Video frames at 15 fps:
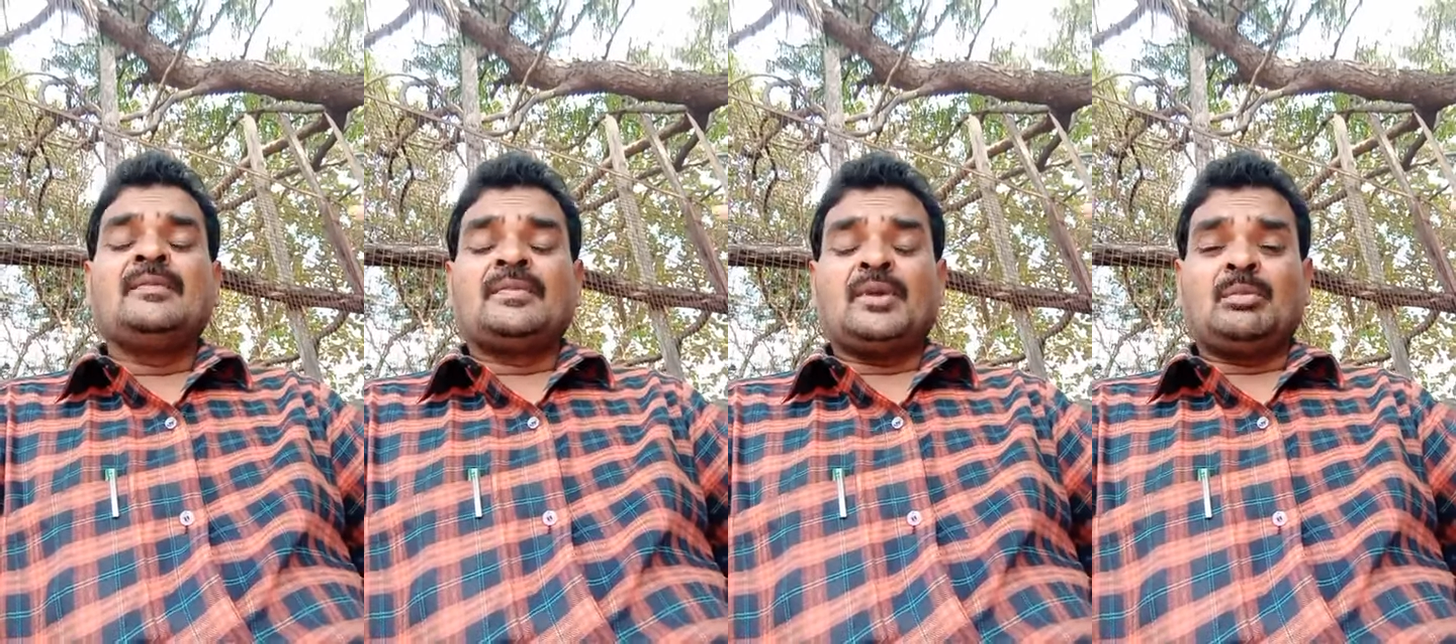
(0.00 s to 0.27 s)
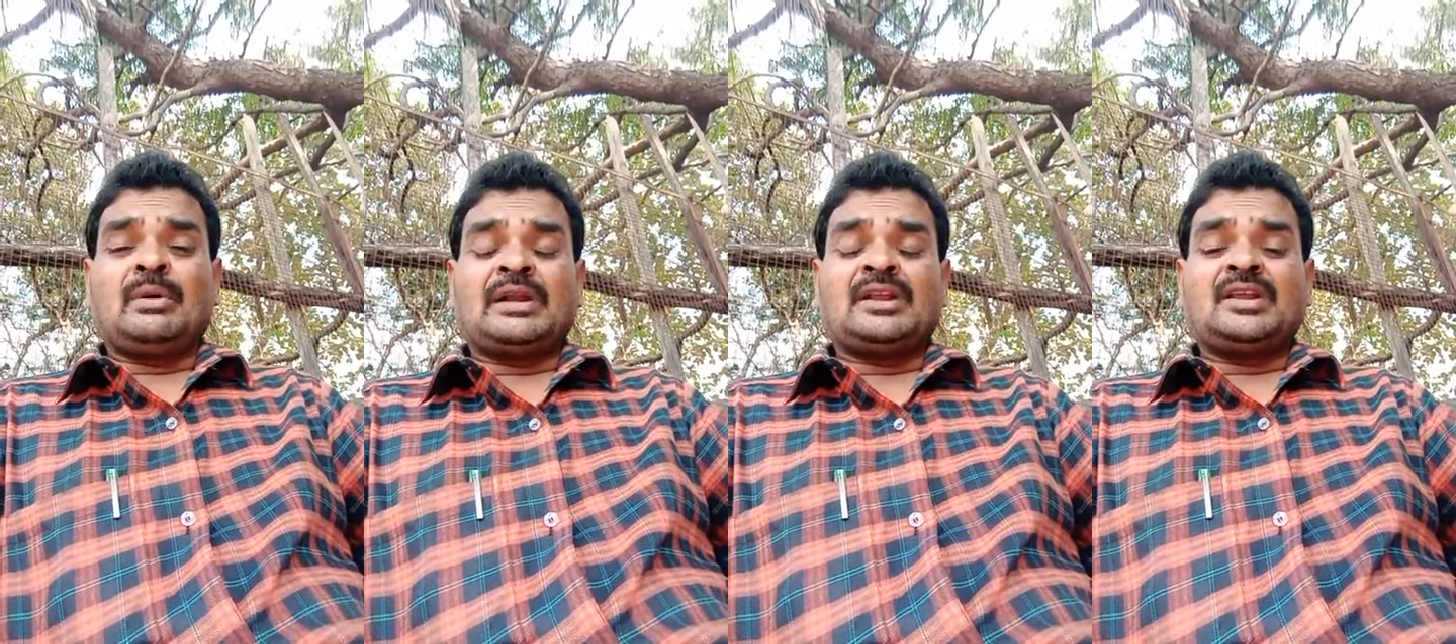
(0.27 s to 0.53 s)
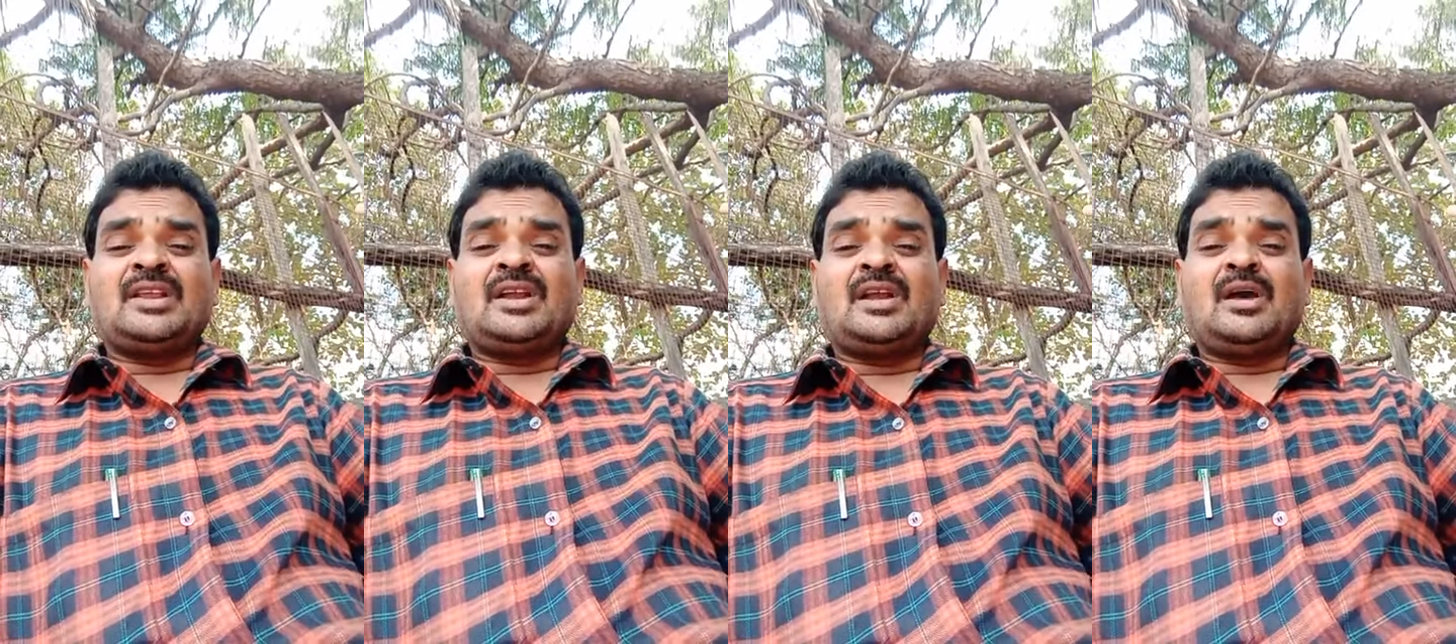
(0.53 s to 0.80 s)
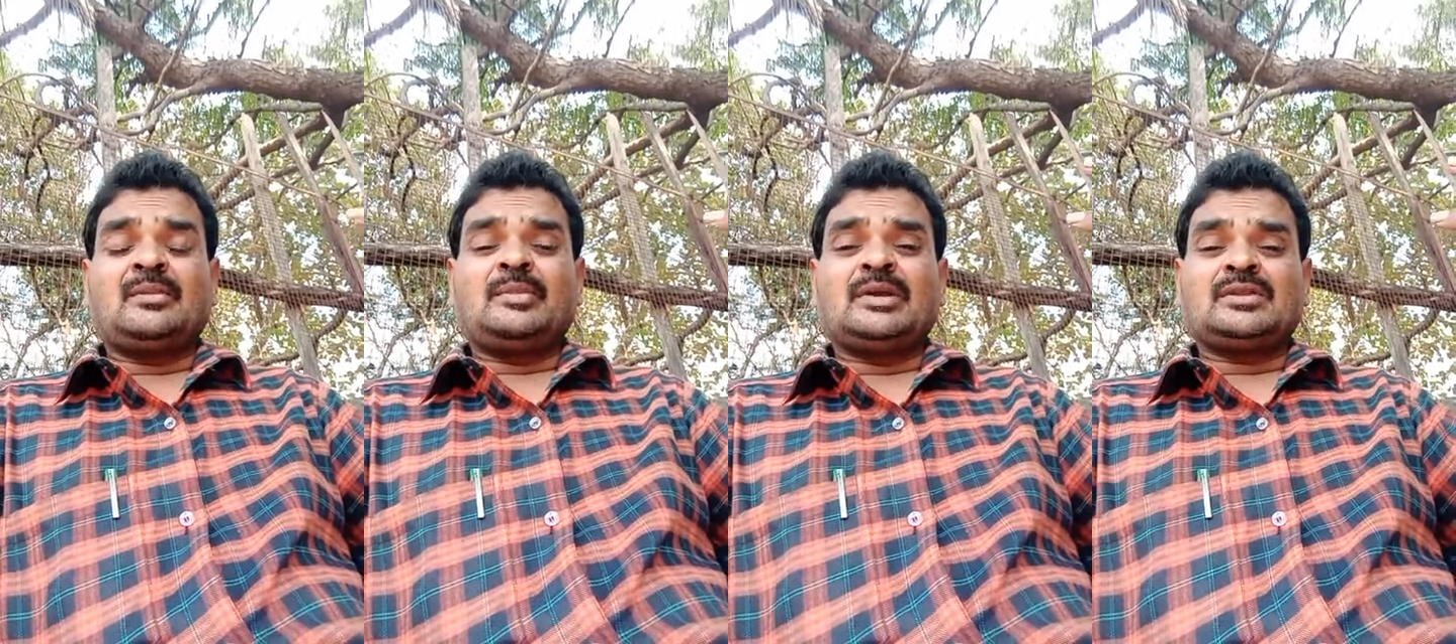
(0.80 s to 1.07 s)
இந்த மண்ணையும்
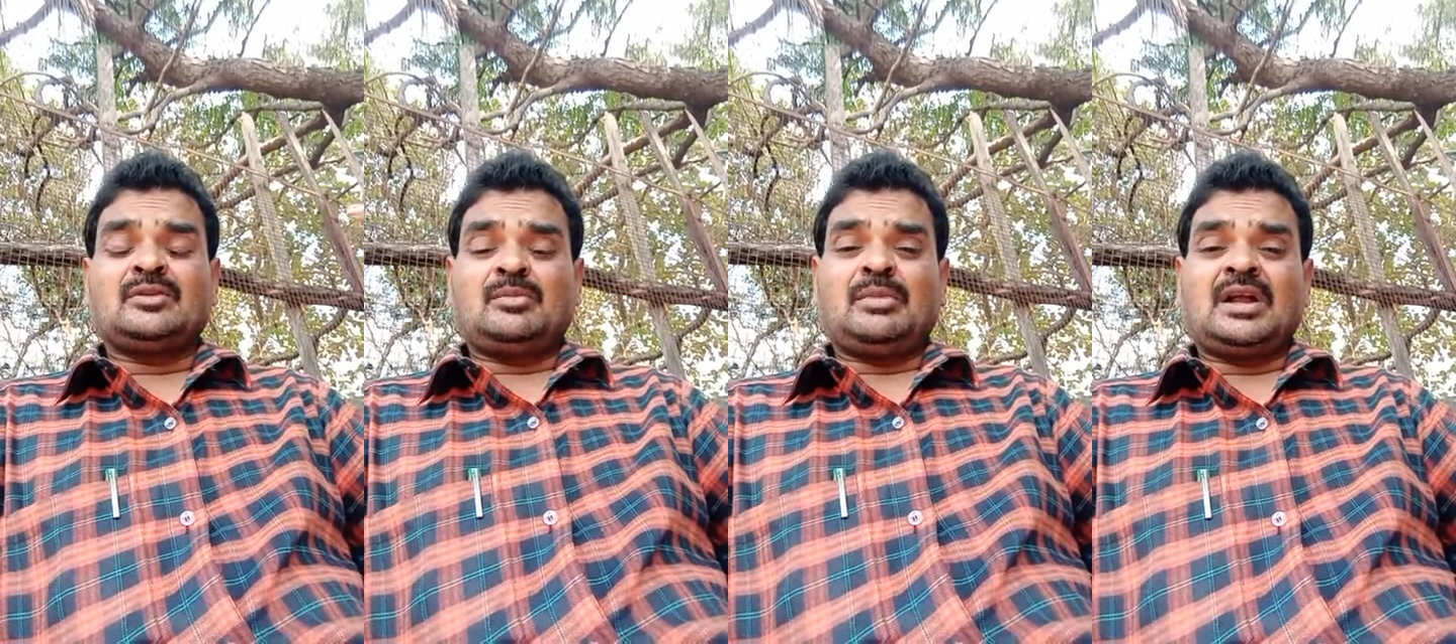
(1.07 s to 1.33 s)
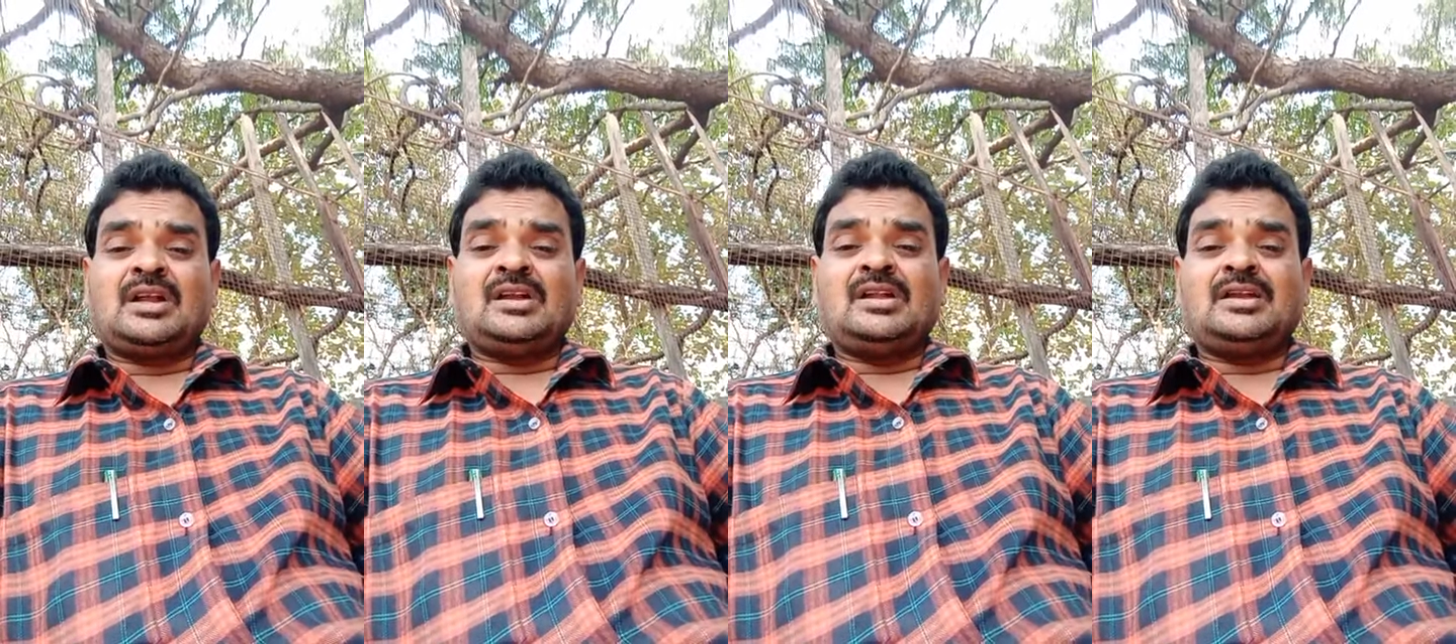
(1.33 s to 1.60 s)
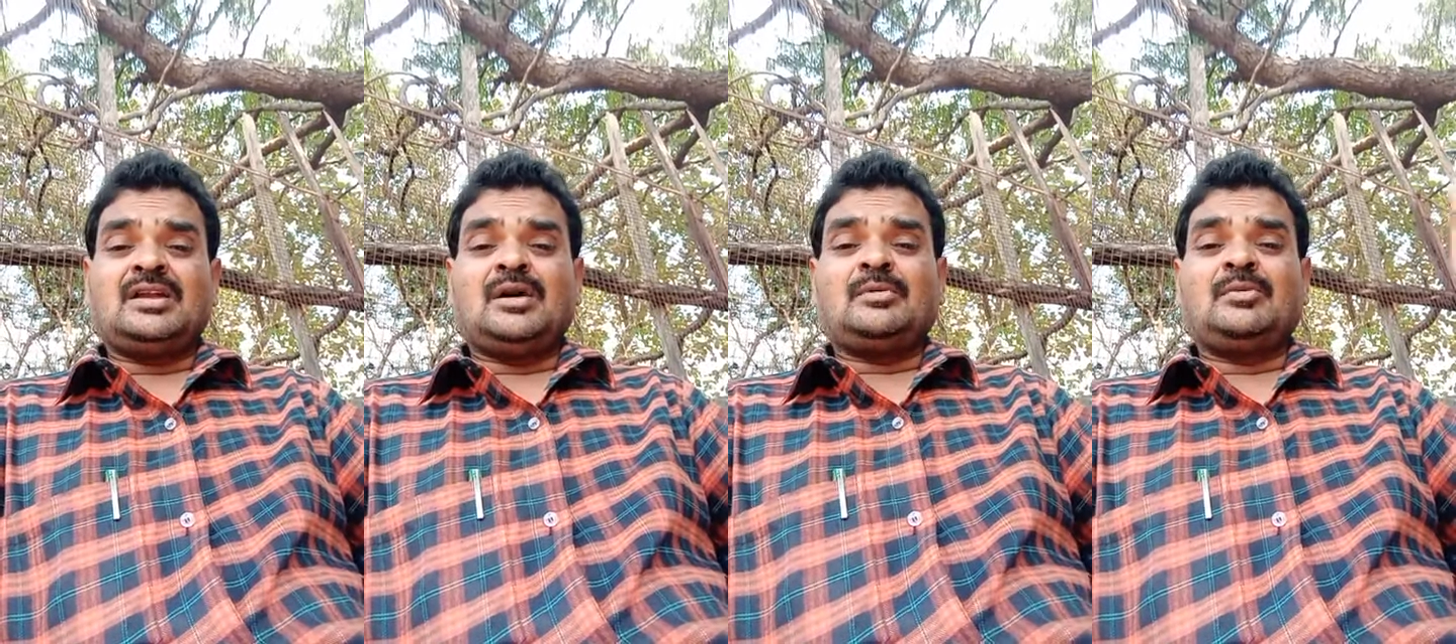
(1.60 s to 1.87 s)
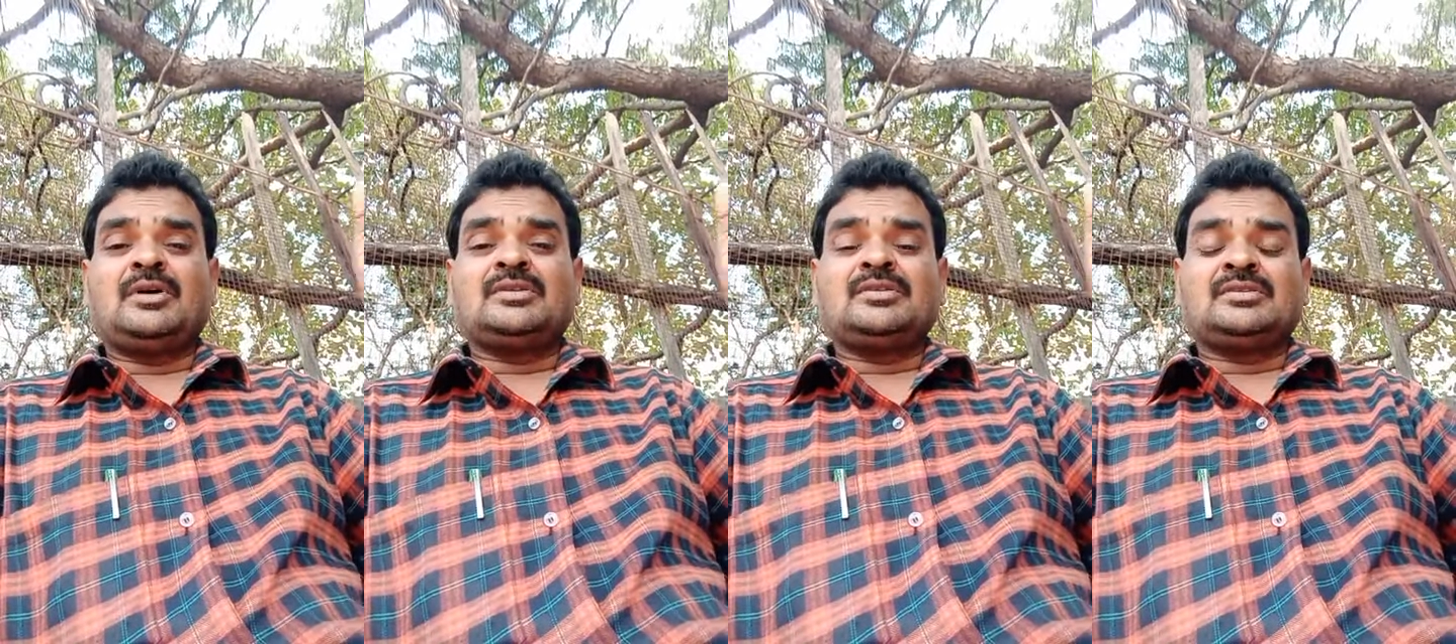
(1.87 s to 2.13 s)
காப்பாற்றும் மக்களையும்
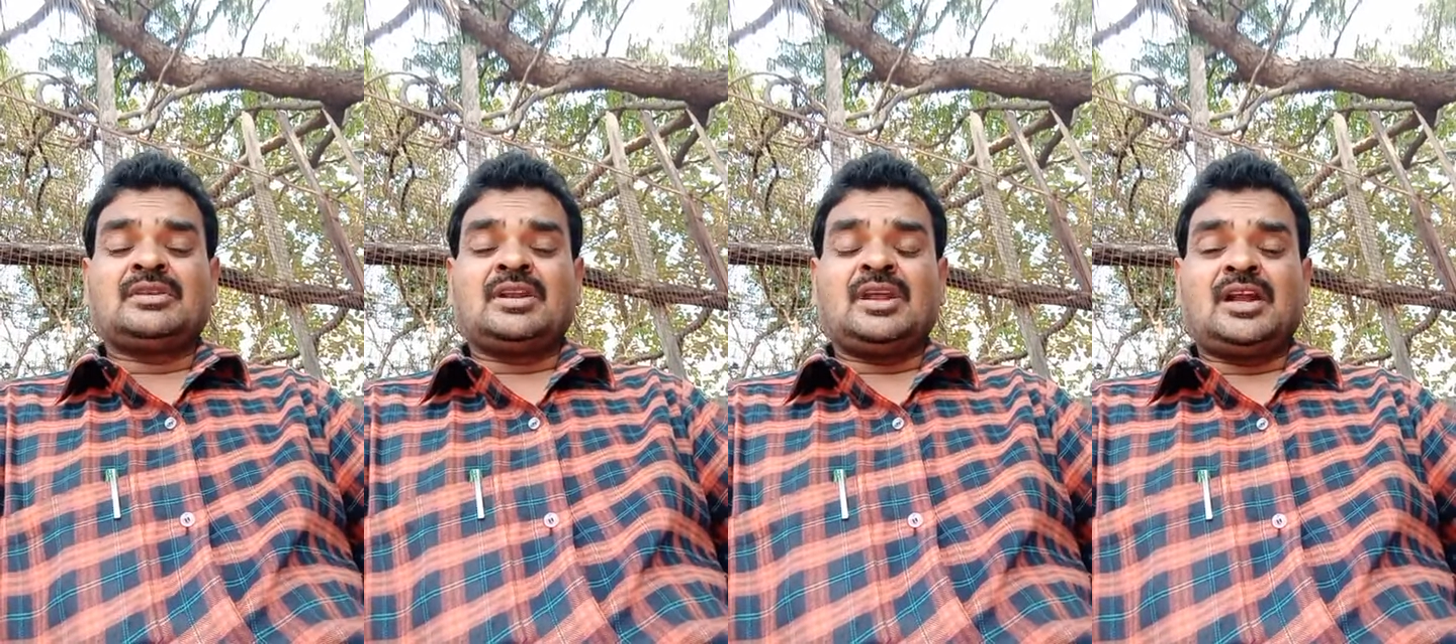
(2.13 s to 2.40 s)
காப்பாற்றும் இந்த